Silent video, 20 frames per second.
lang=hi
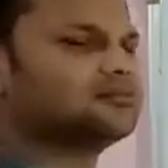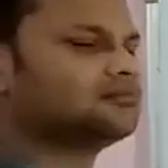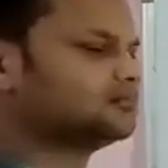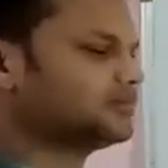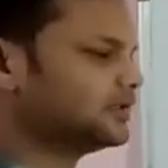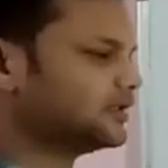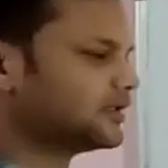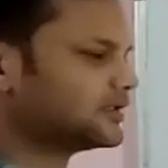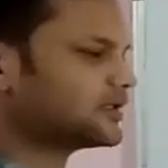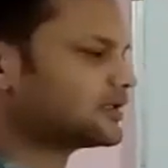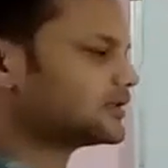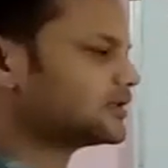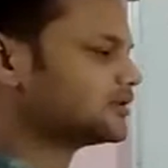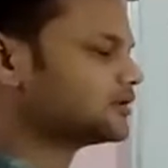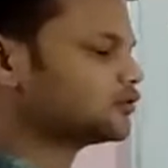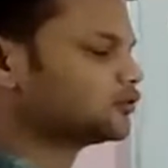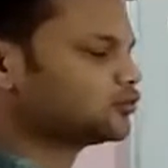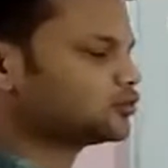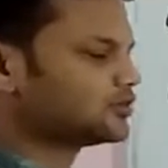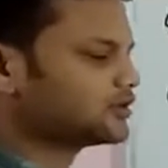इंटरसेक्शन
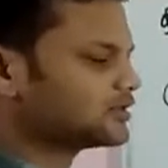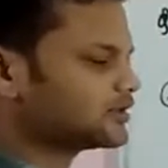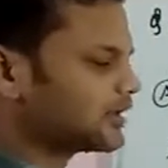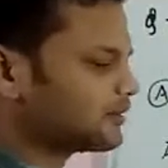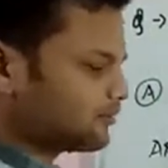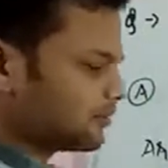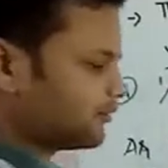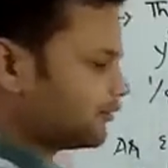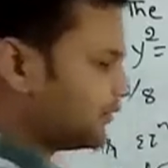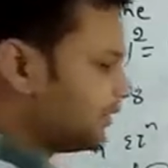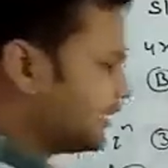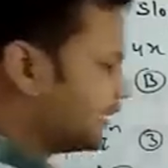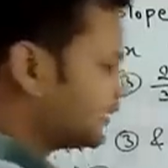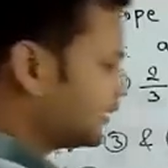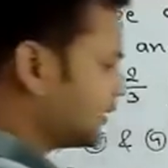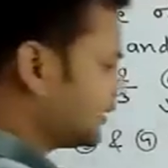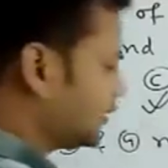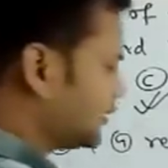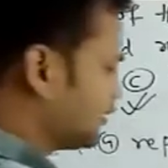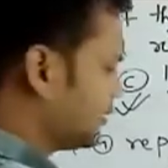से कुछ इस टाइप का फील आता
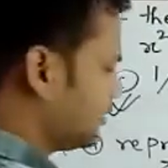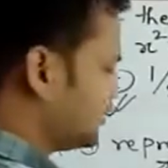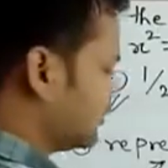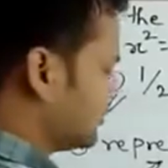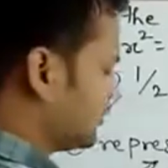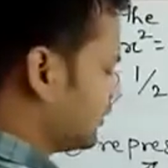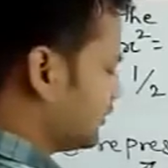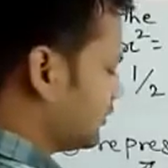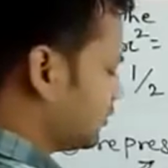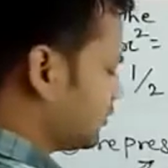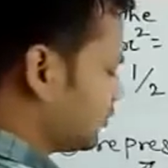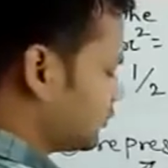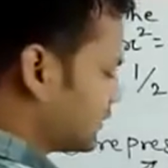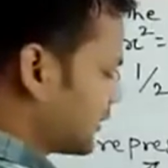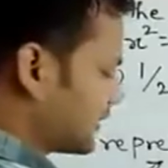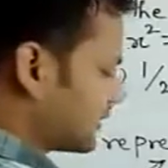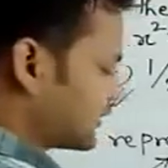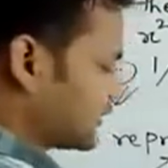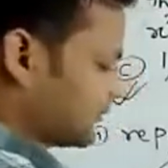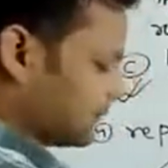है ना कुछ
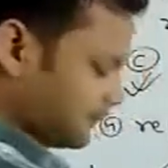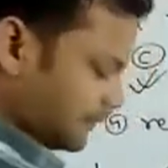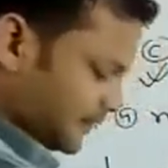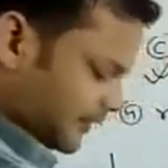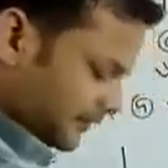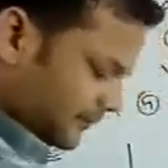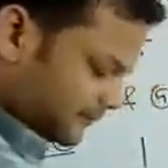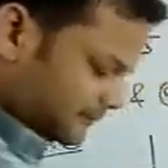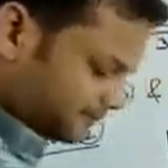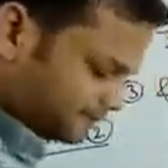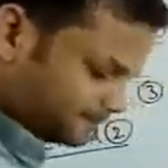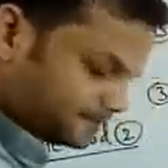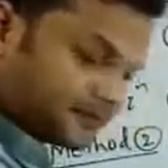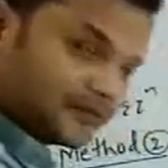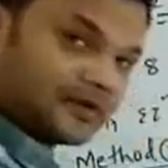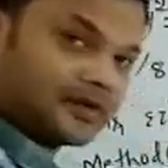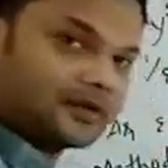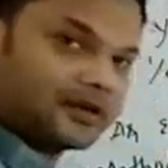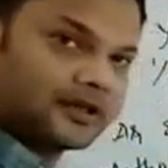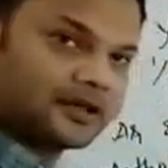ऐसा है ना
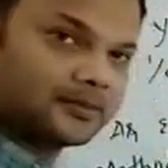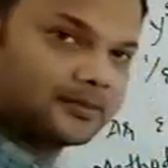एक